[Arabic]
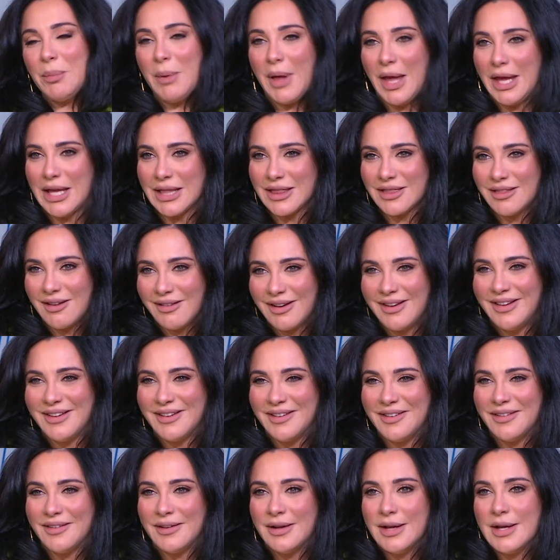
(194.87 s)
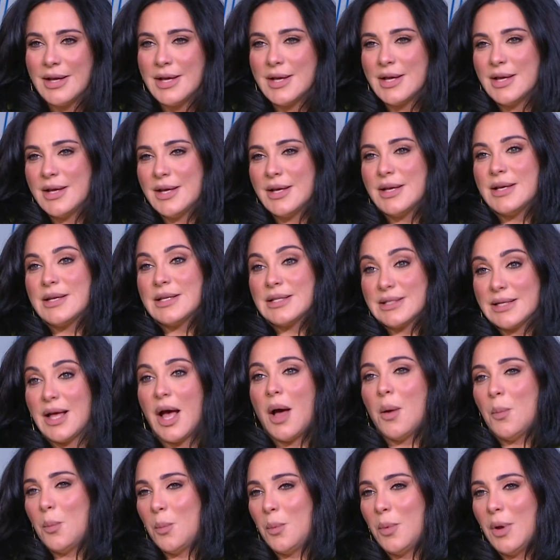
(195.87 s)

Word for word: بهي الطريقه صعب